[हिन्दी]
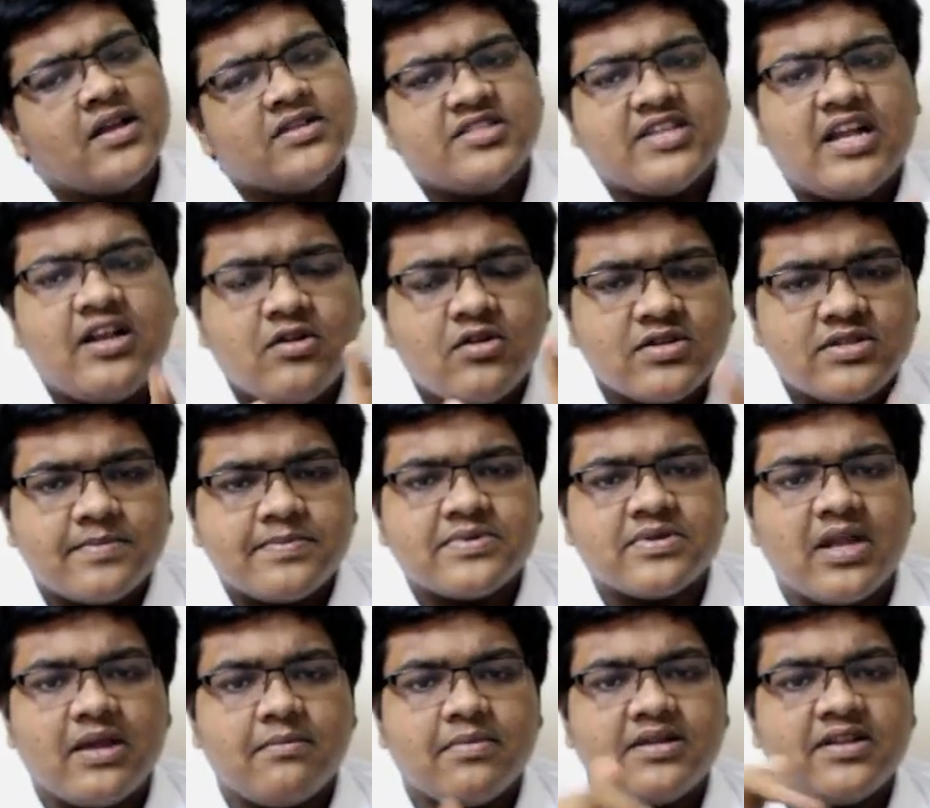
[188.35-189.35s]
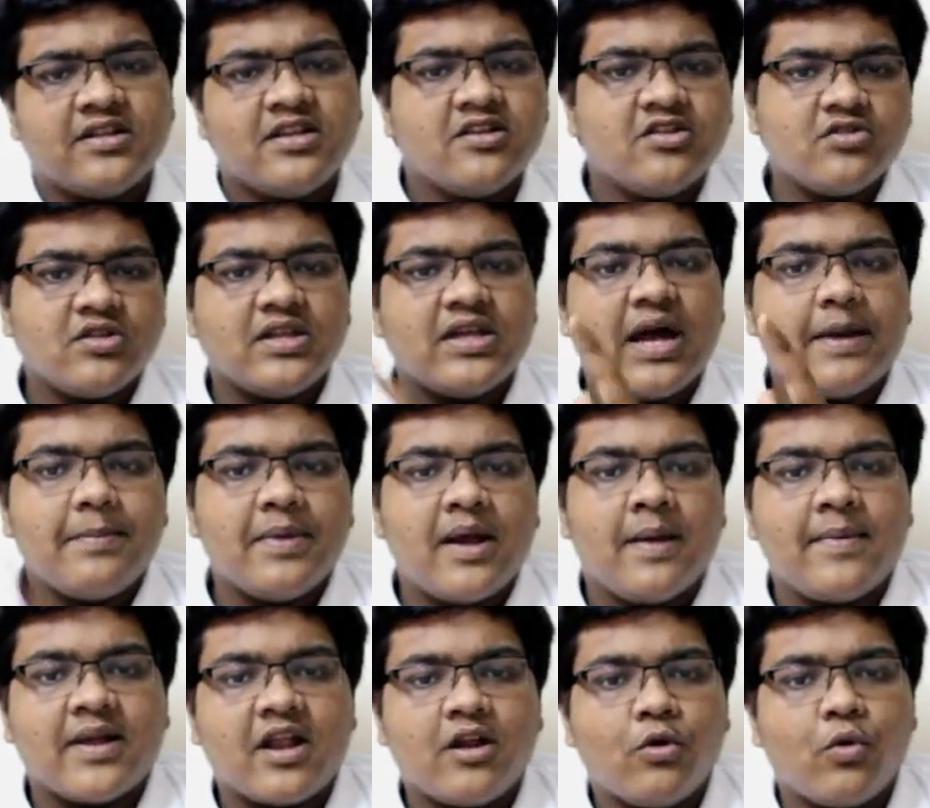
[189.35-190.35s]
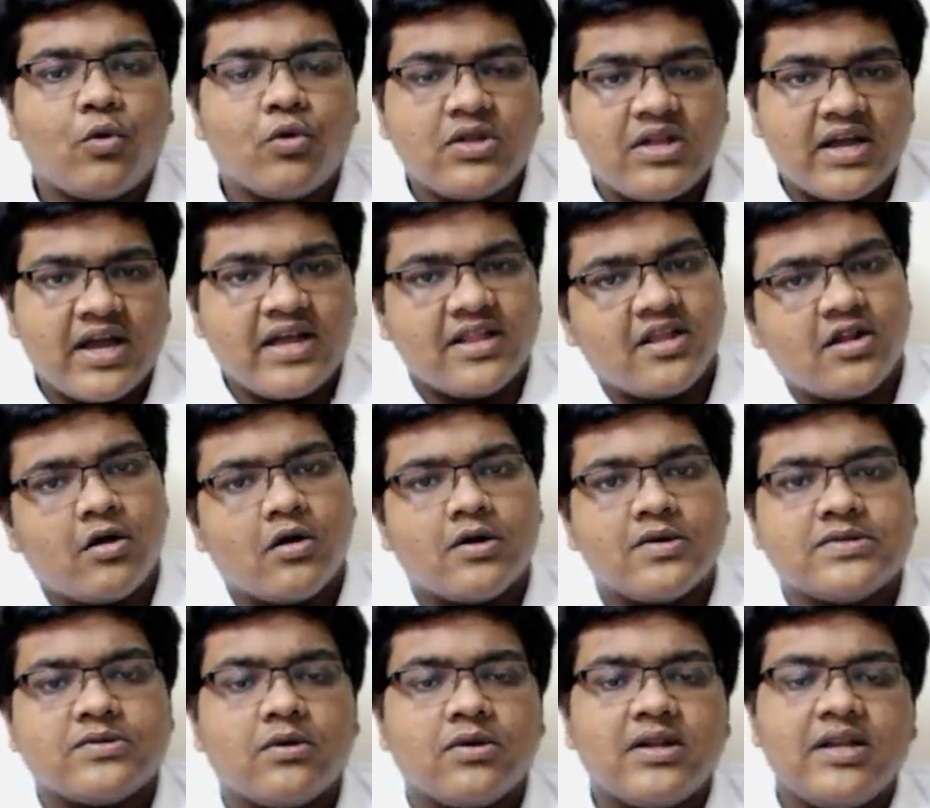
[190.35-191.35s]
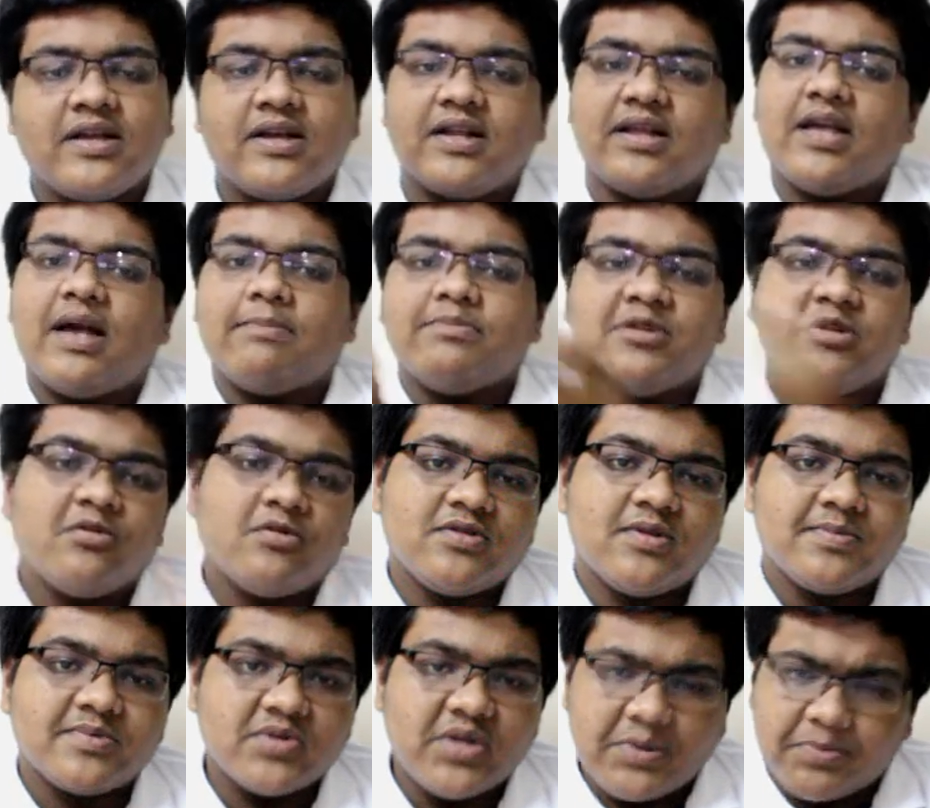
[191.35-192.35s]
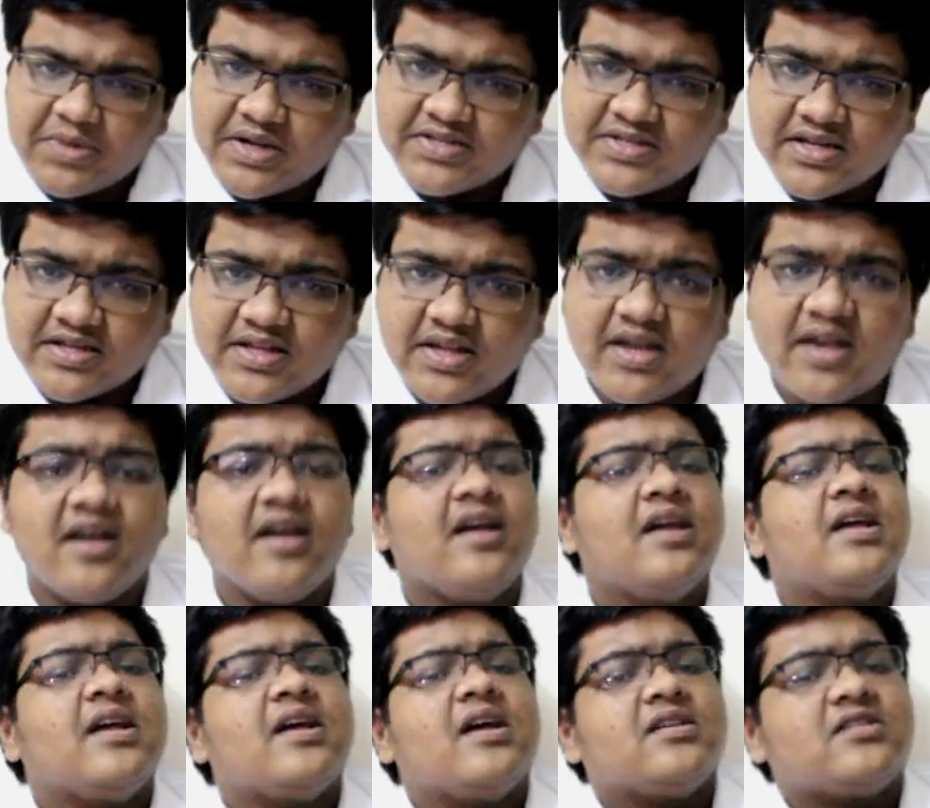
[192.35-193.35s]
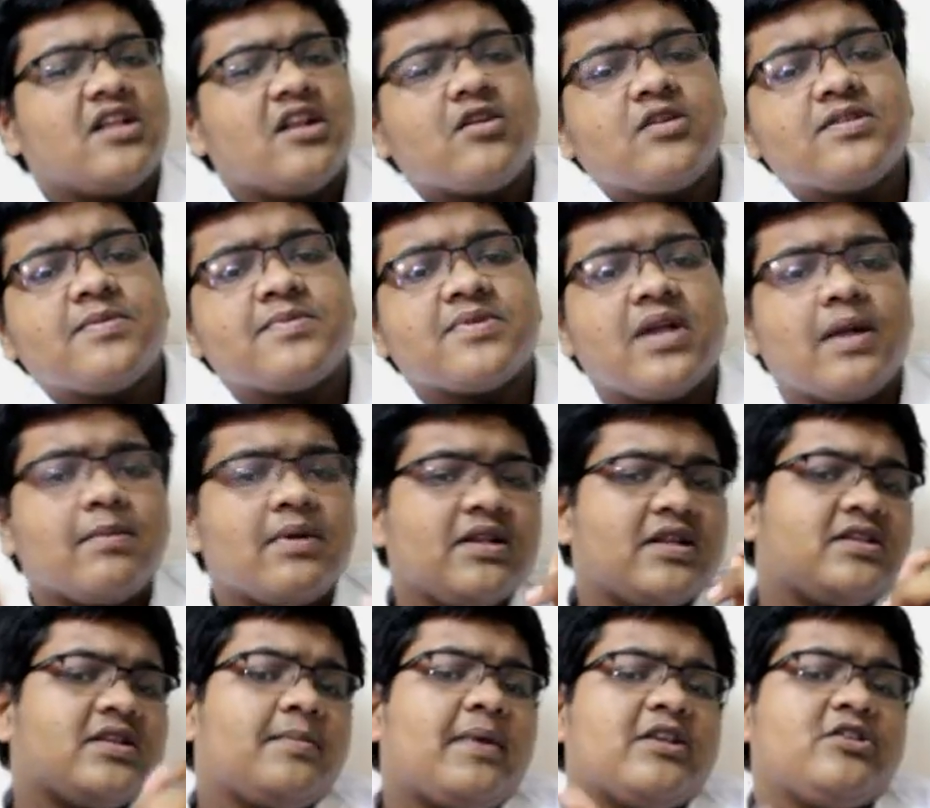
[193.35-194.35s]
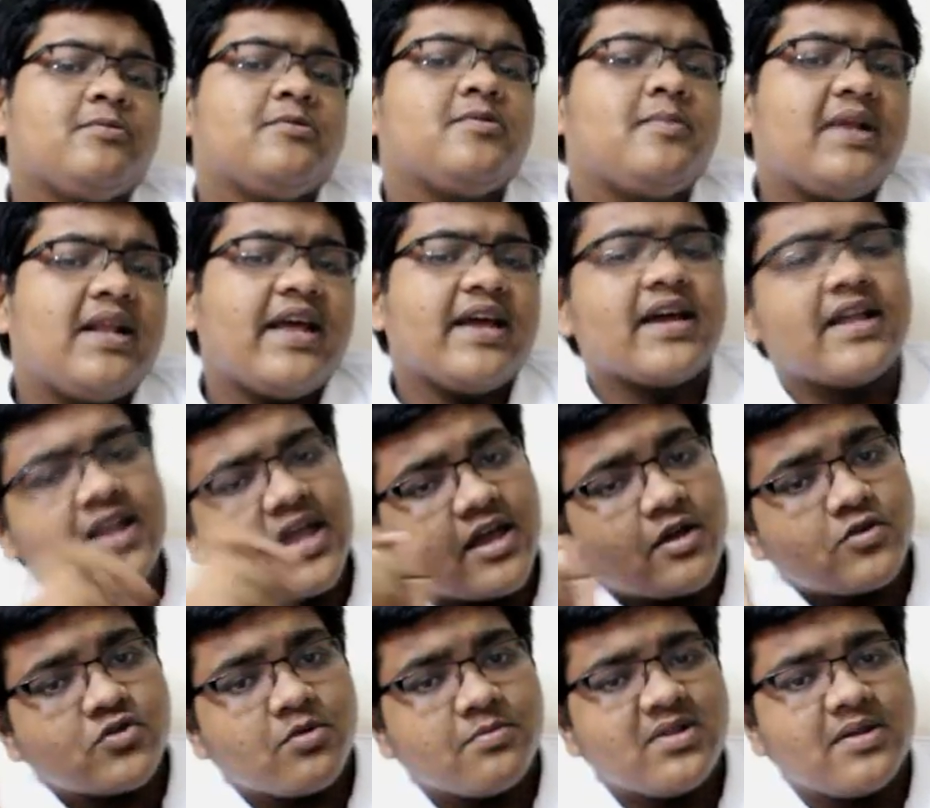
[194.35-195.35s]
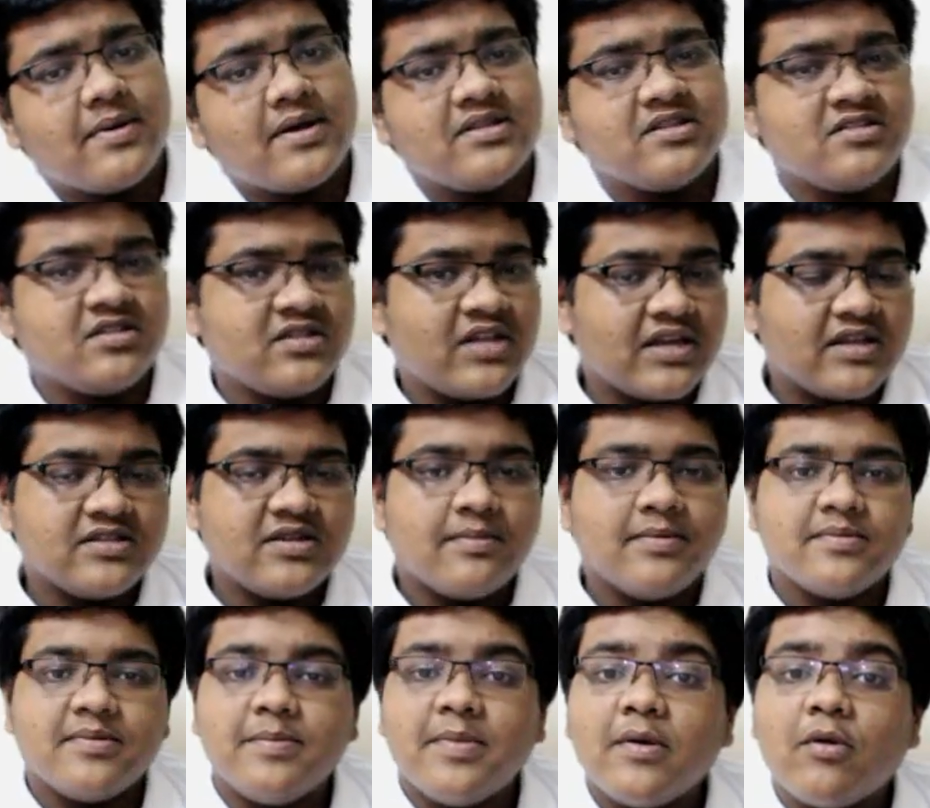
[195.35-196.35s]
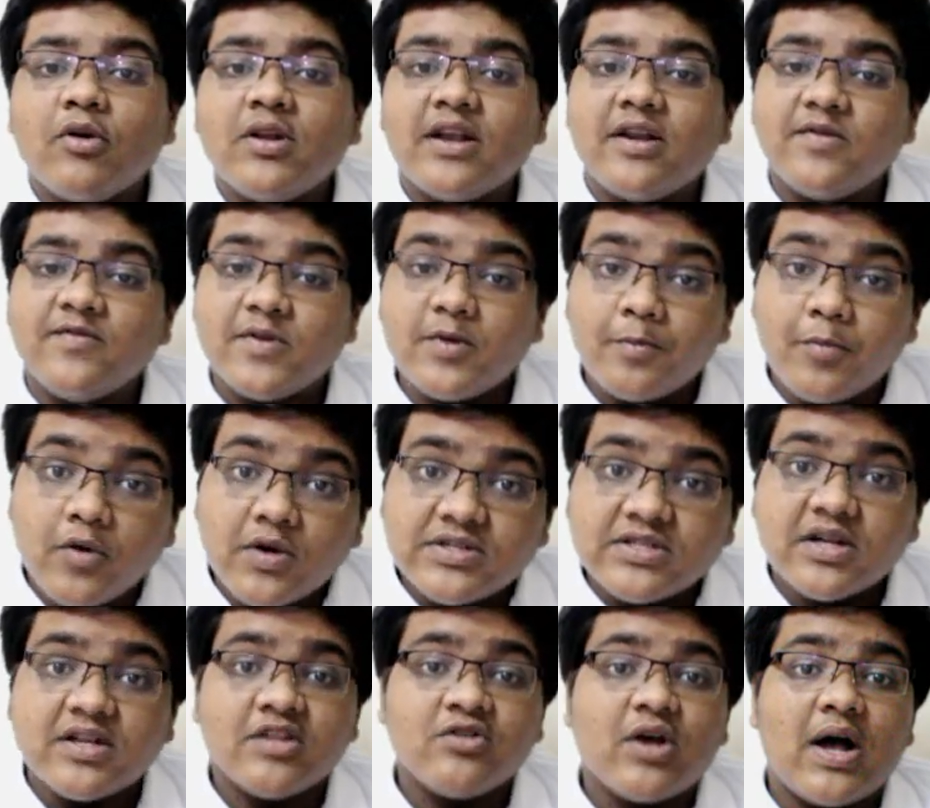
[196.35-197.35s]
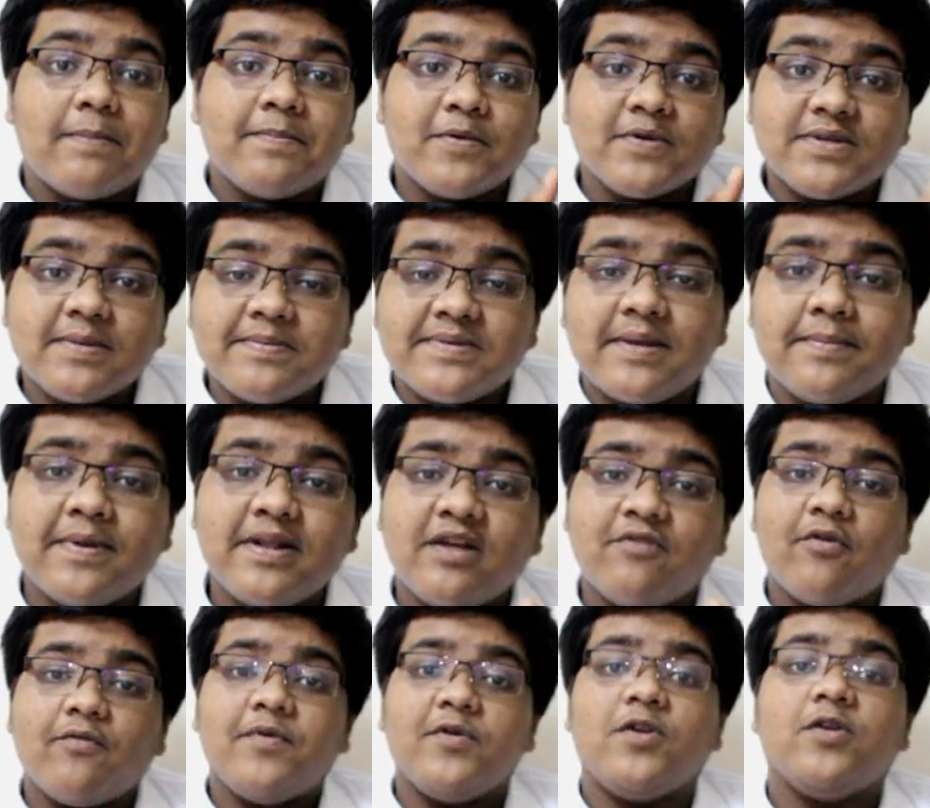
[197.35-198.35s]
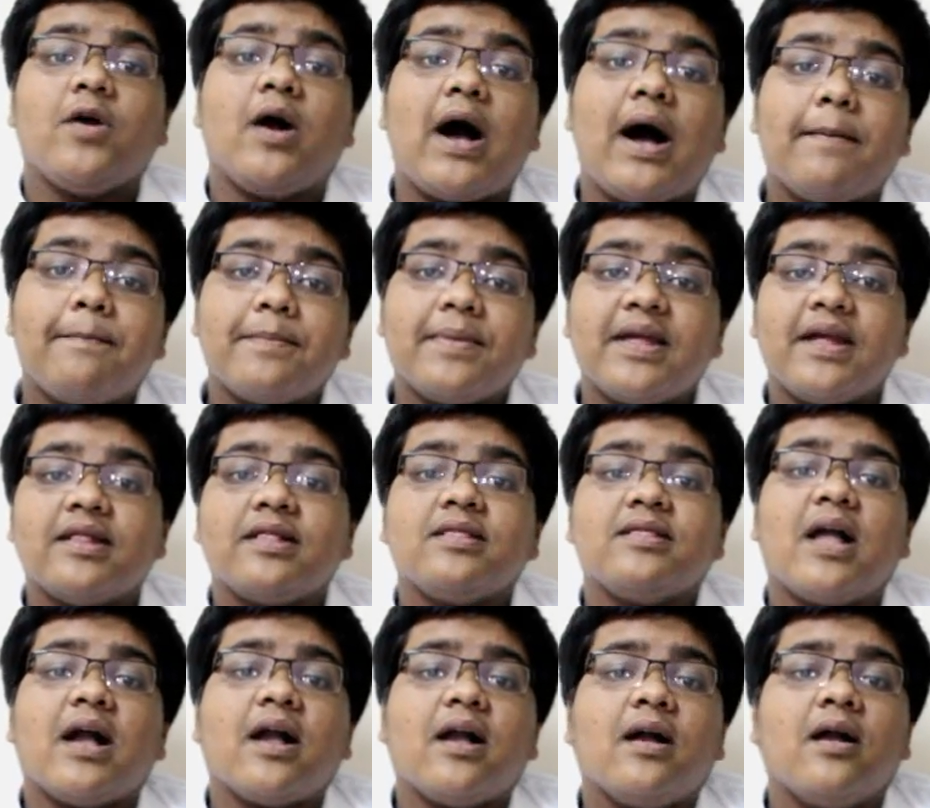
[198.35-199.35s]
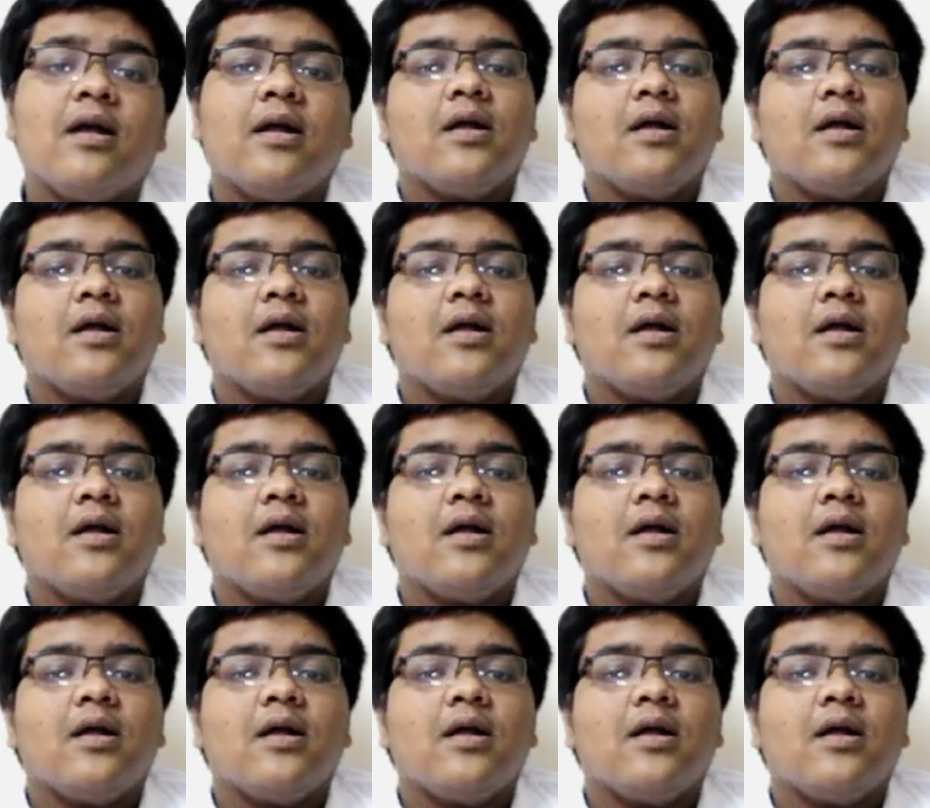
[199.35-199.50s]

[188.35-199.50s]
चैनल को सब्सक्राइब कर देने तो यहाँ पे हमारा लोगो दिखाई दे रहा होगा उसको क्लिक करके आप चैनल को सब्सक्राइब कर सकते हैं चैनल को सब्सक्राइब कर लीजिए बाजू बाजू बेलाइकन आएगा उसको भी दबा दीजिए ताकि जब हम भी कोई नई वीडियो पोस्ट करें तो आपको सबसे पहले वो वीडियो आपके तक